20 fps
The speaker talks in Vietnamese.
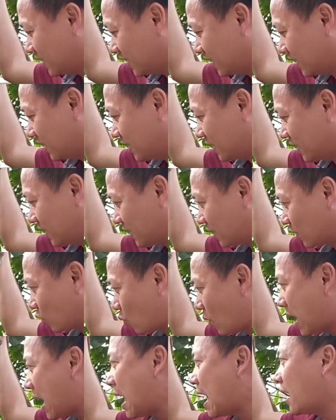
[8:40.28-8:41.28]
thì à,
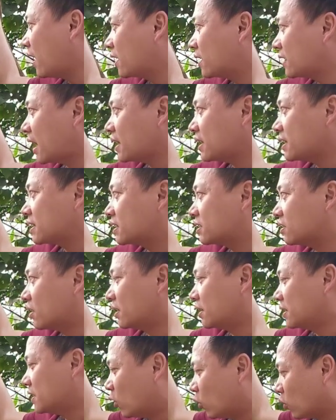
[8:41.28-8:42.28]
qua cắt
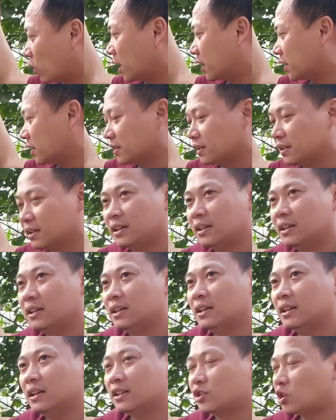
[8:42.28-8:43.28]
sửa nhiều lần
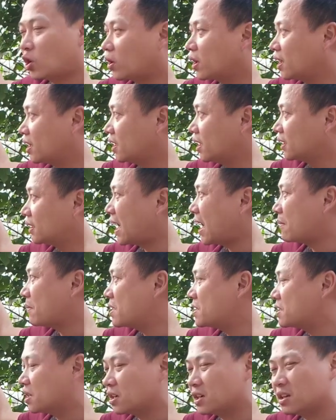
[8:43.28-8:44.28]
cho đến hiện tại
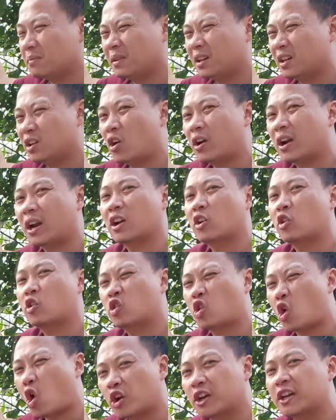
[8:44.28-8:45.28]
bây giờ thì mình gọi là
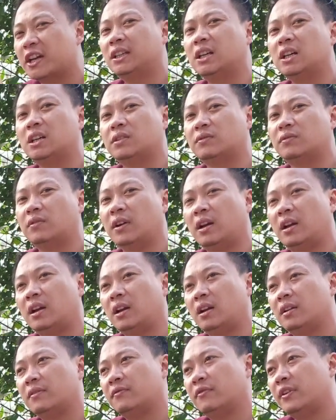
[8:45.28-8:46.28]
có kiến thức
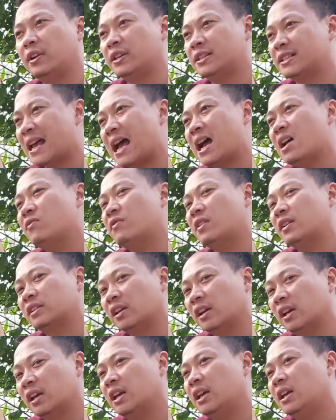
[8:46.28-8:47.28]
về về dáng và
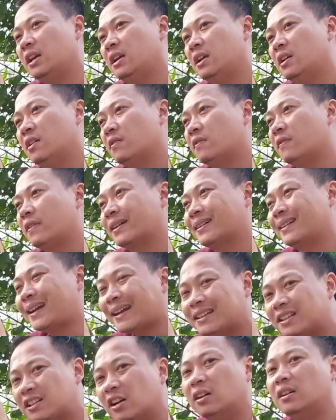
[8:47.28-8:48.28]
thế và
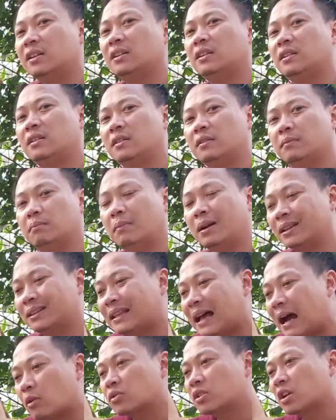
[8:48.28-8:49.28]
cách chơi mình
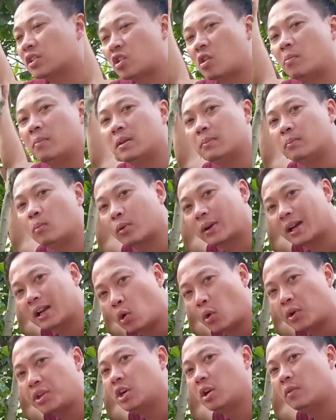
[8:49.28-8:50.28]
tạo dựng cho mình một
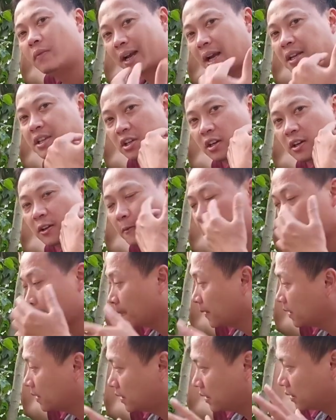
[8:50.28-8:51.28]
cái lối chơi và cách chơi
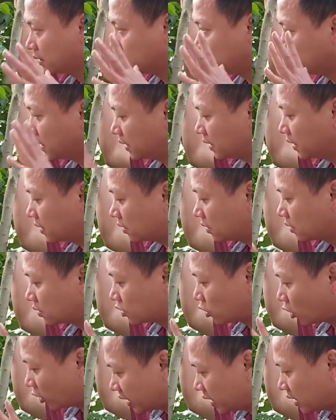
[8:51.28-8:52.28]
thì
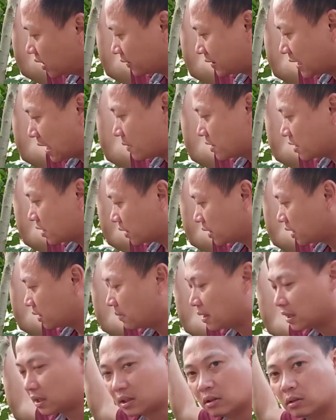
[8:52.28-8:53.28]
cho đến hiện tại bây giờ
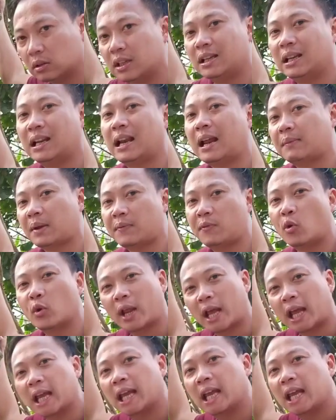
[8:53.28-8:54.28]
thì mình tự tin để làm cái
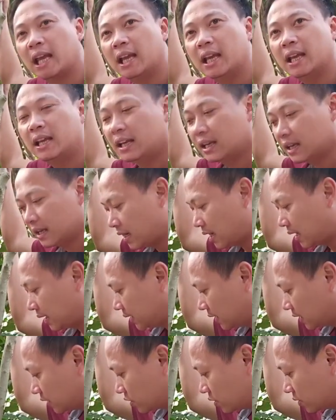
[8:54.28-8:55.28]
phôi này đấy
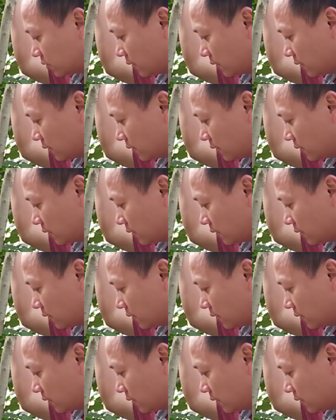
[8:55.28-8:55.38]
thì